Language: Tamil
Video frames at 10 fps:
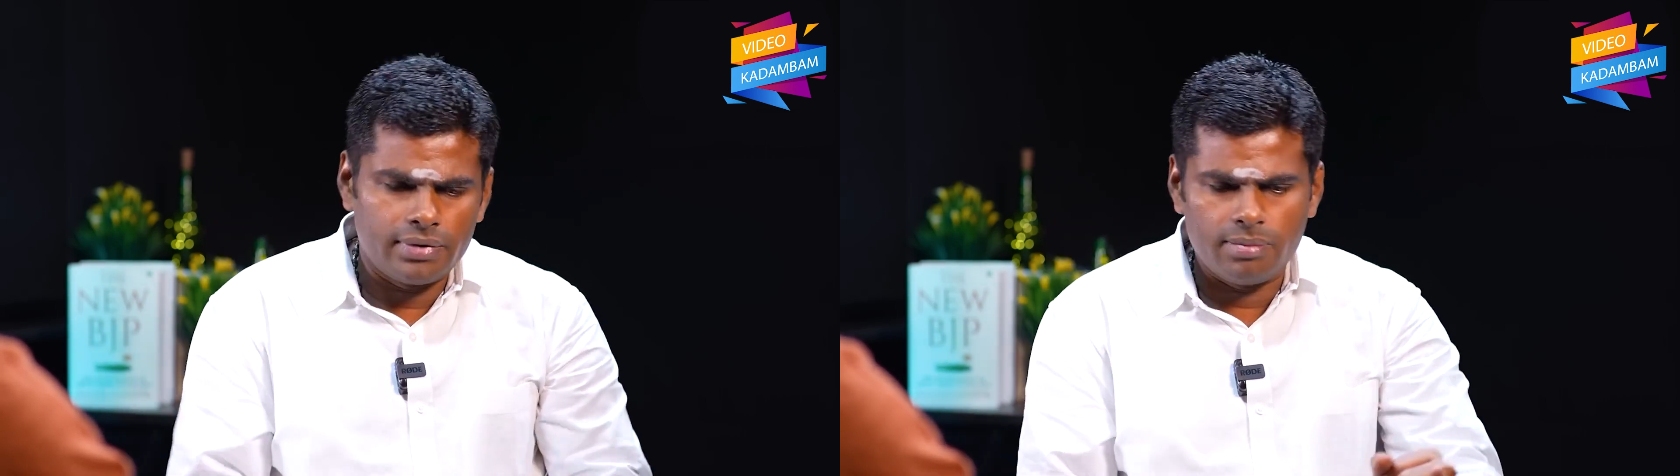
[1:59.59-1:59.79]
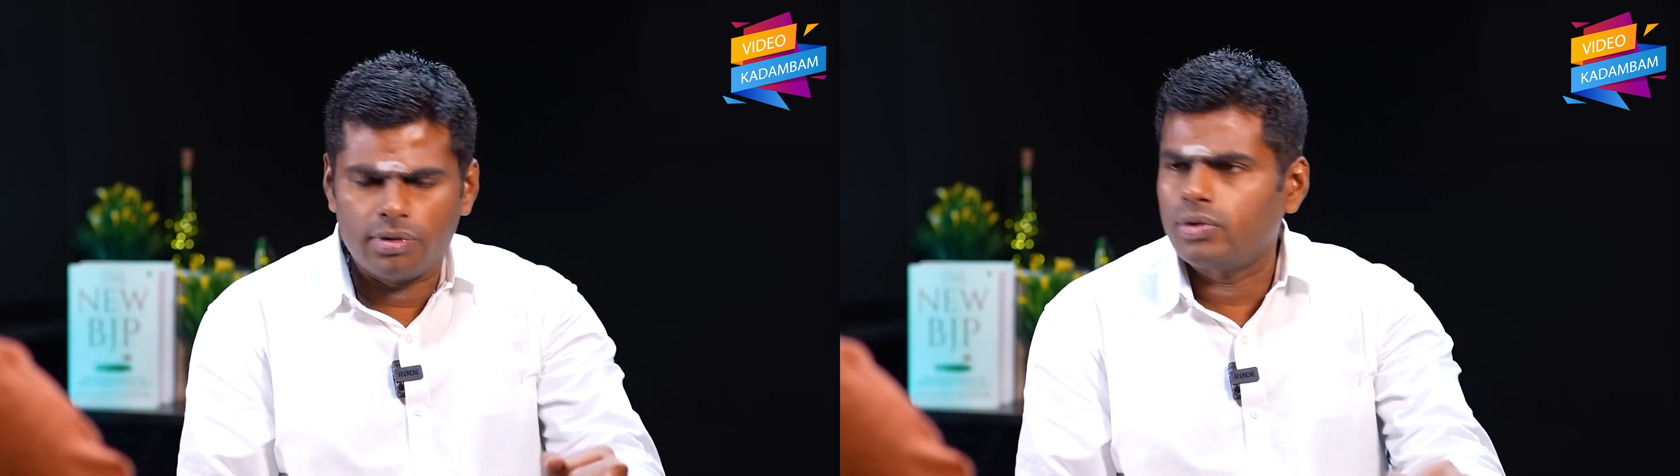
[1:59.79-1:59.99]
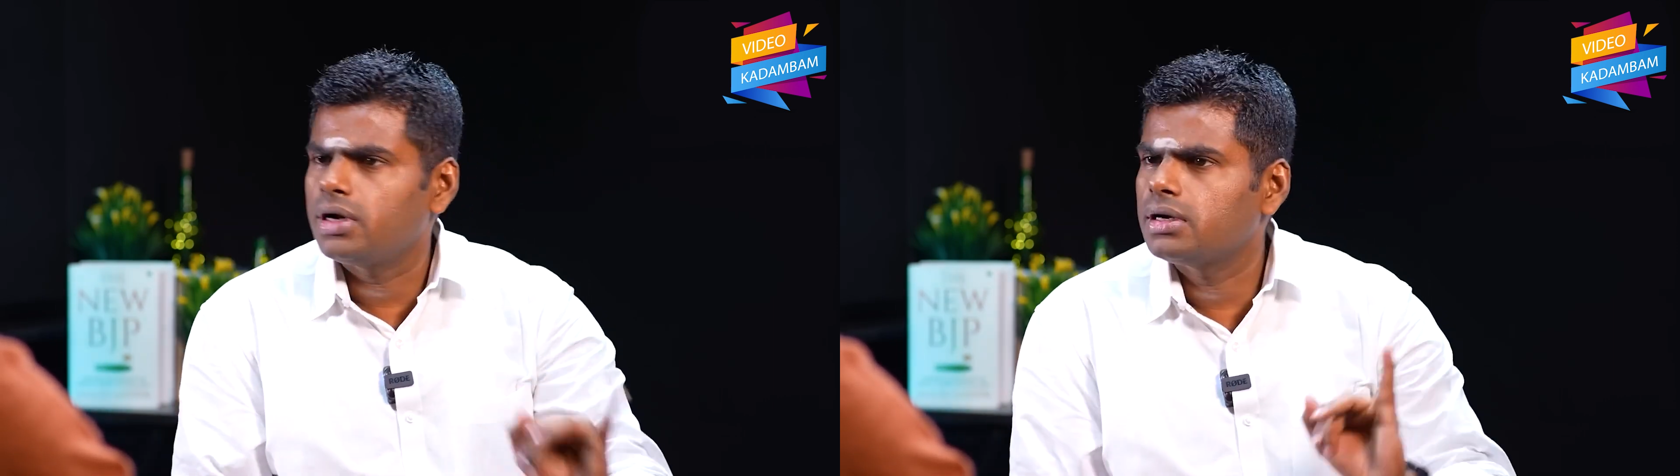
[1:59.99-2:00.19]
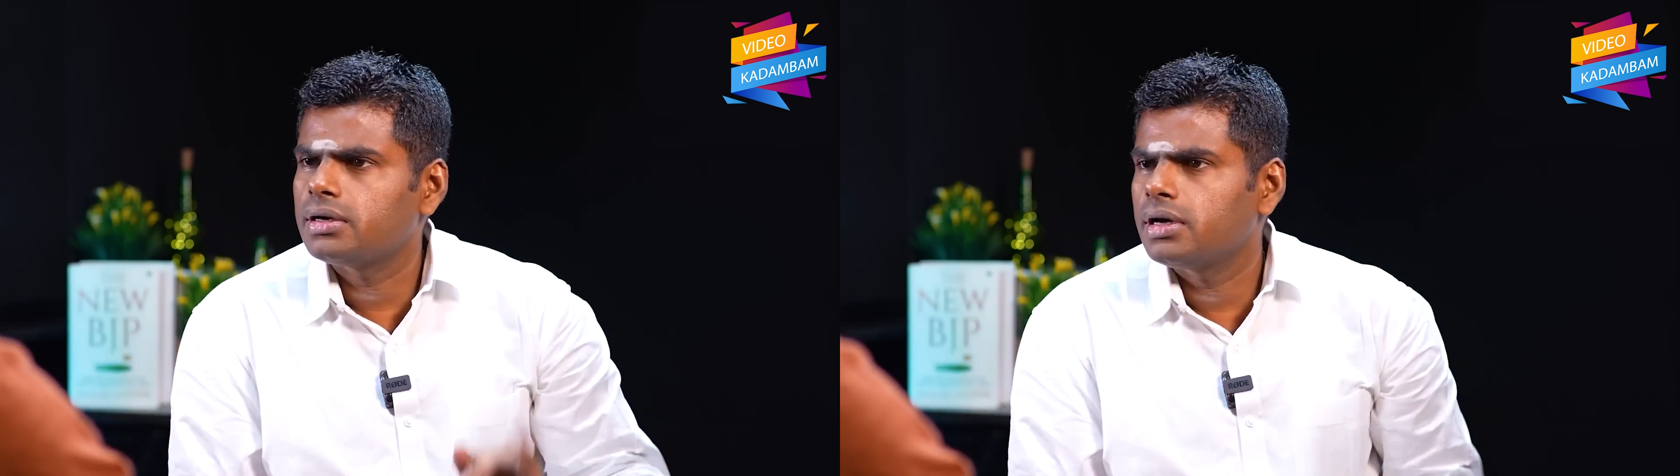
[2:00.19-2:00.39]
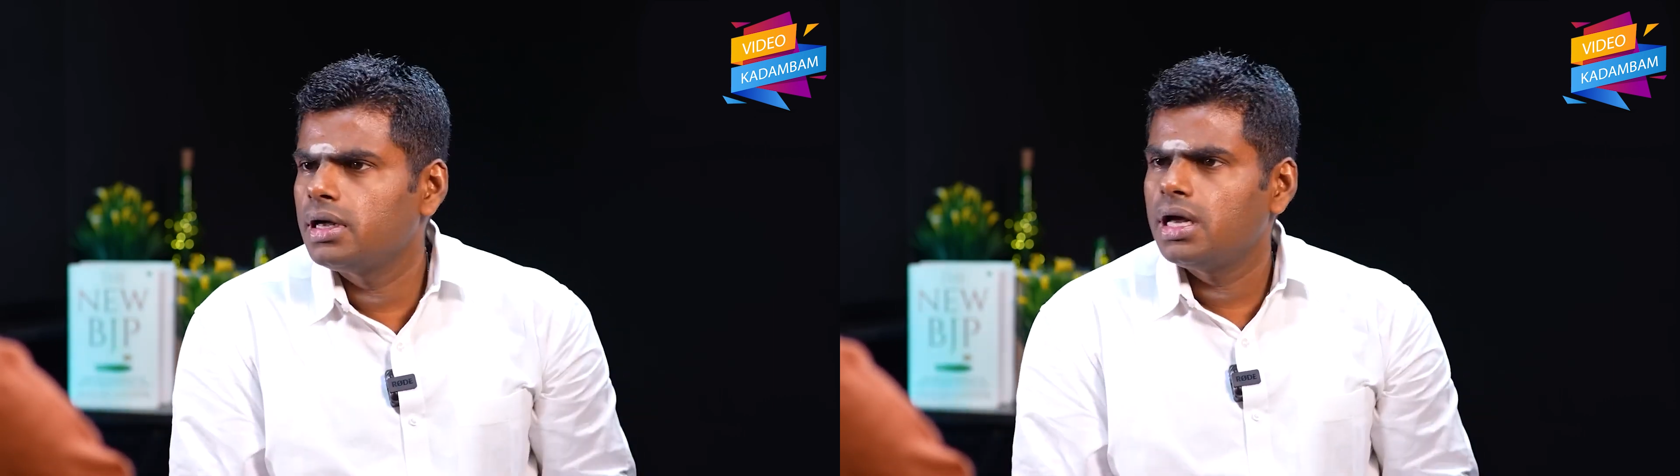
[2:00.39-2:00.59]
நம்பர் ஒன்
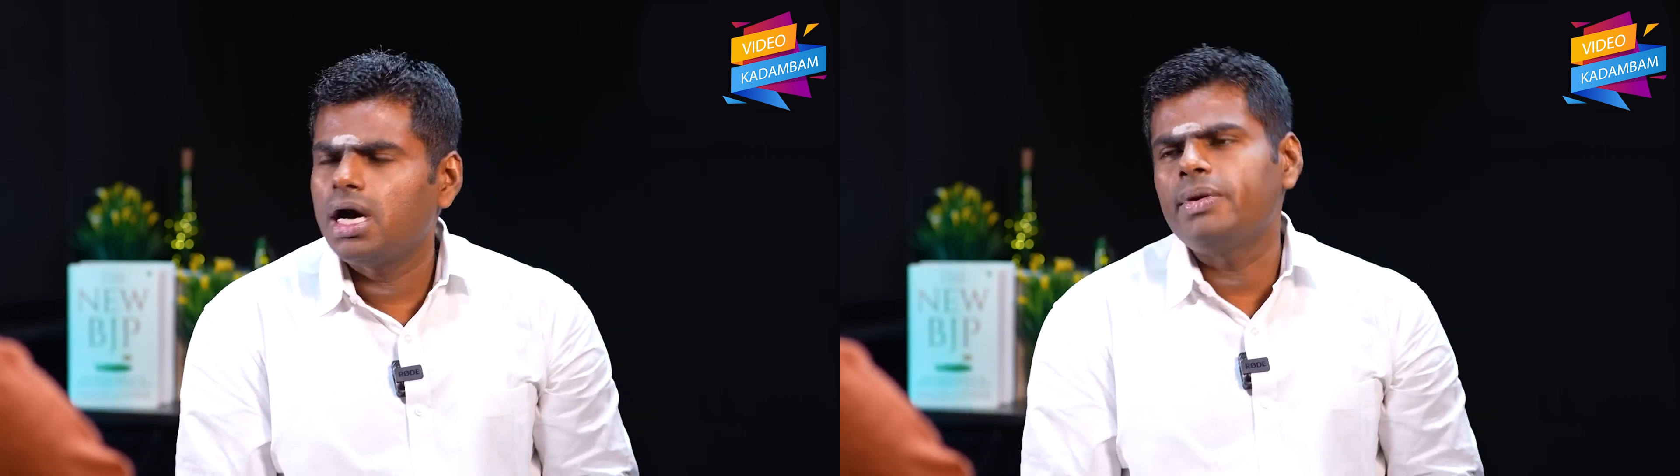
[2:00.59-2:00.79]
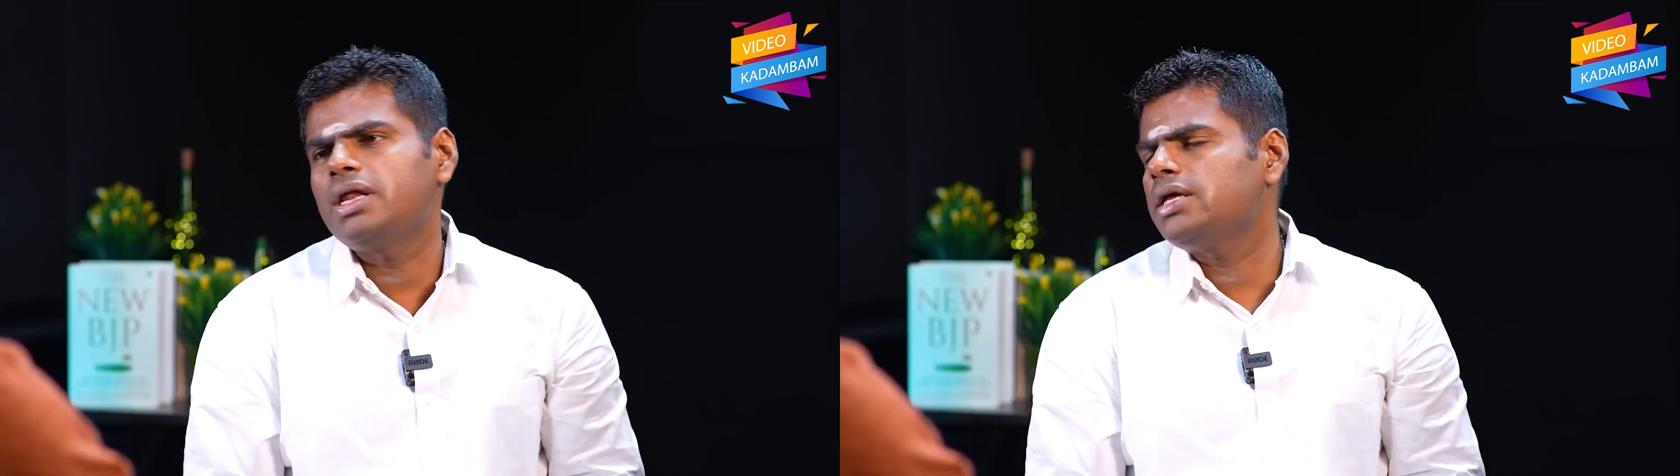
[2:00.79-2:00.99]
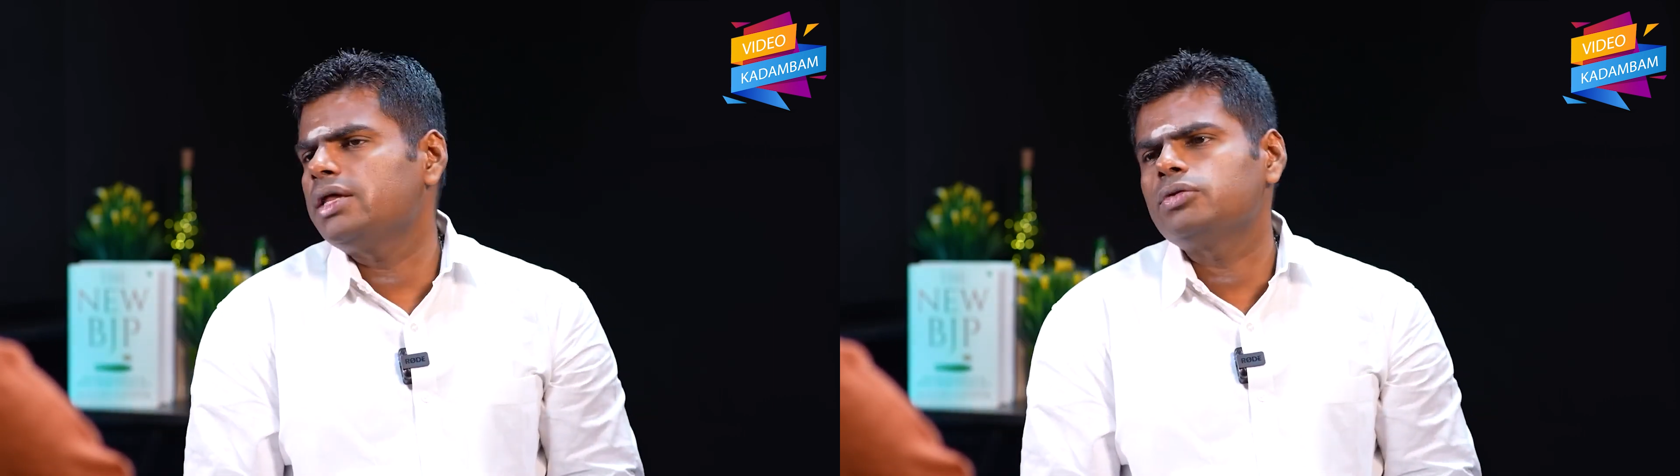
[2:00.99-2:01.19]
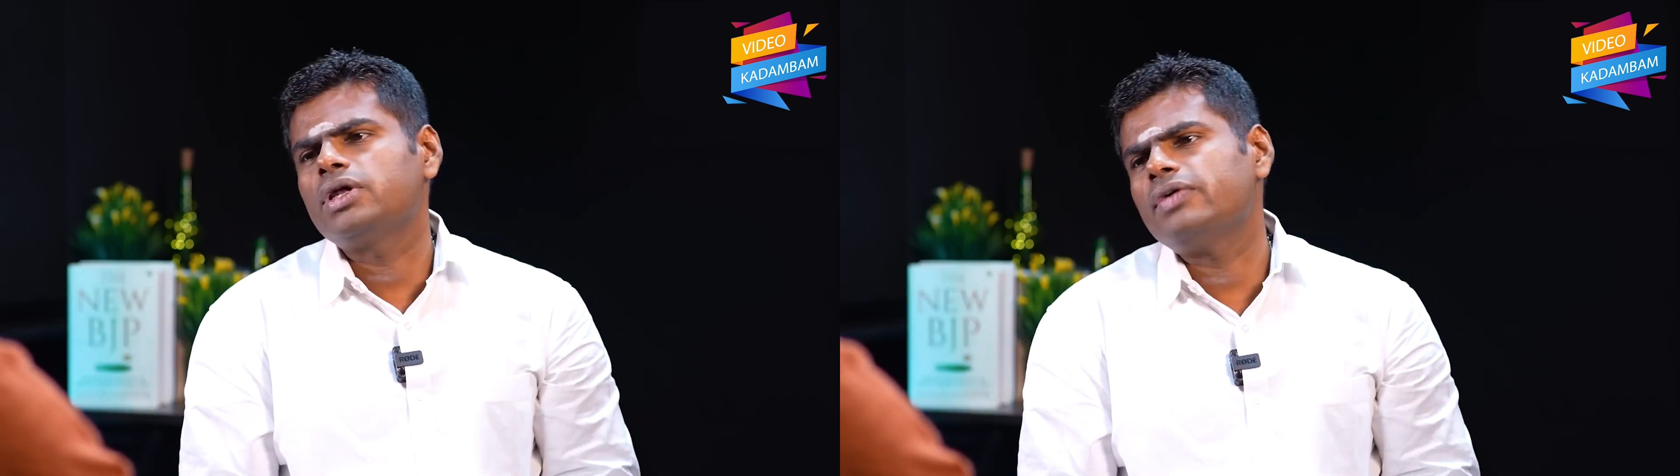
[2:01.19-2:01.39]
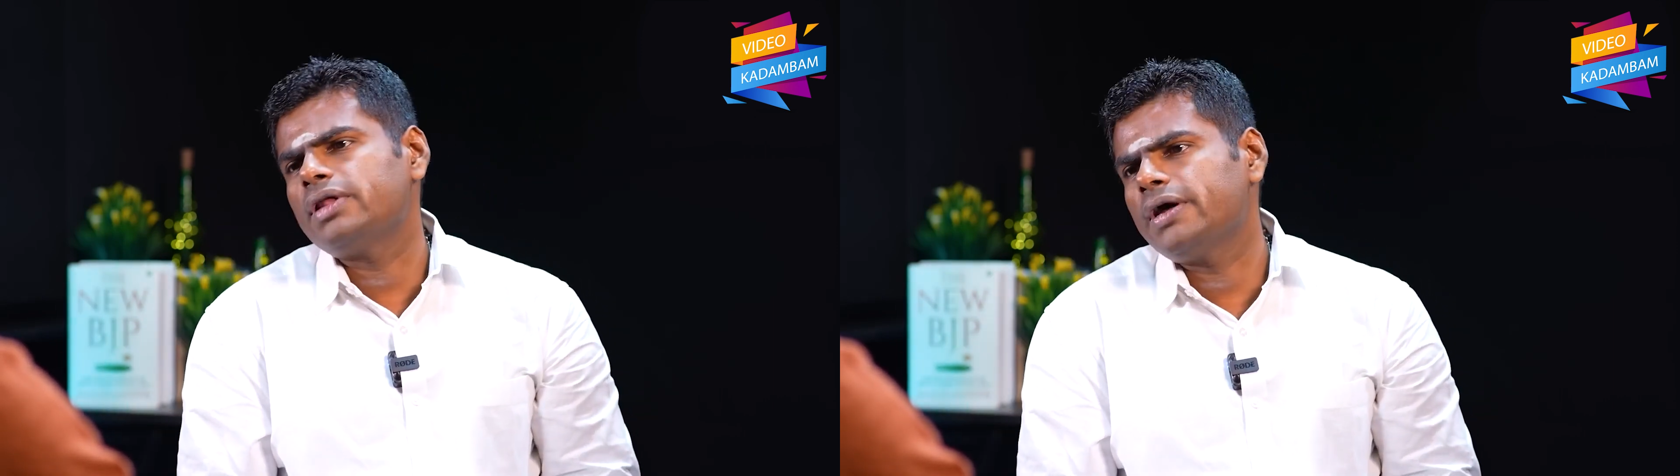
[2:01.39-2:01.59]
அப்படி இருந்தால்
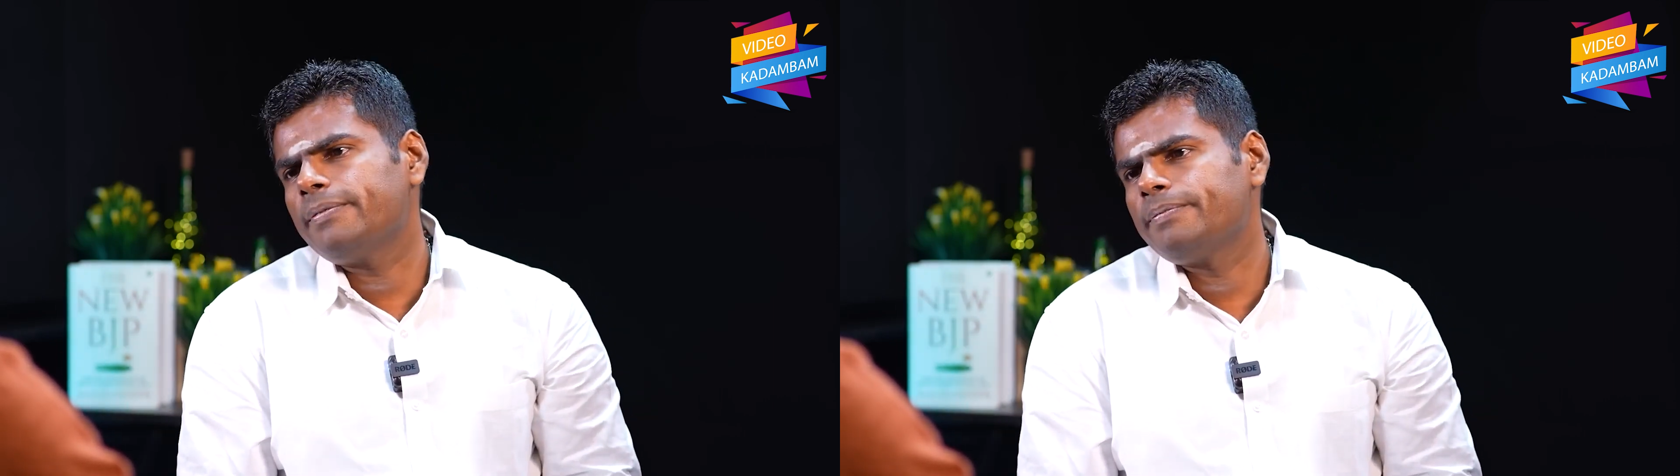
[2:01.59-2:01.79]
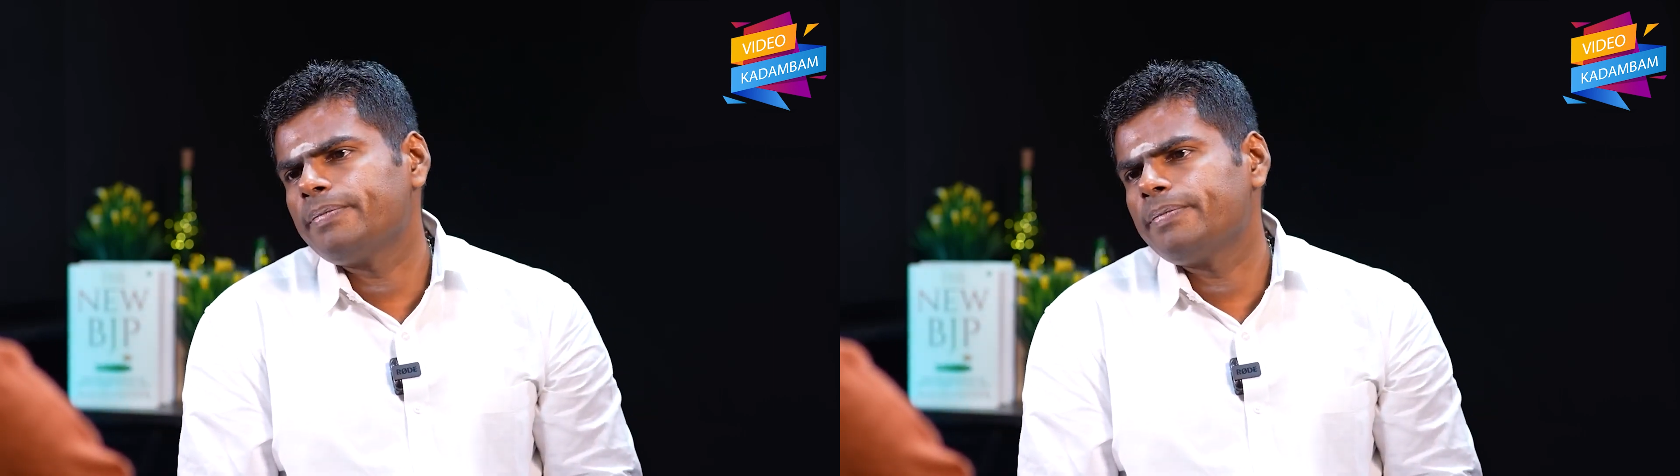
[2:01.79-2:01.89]
அதுவும் தவறு தான்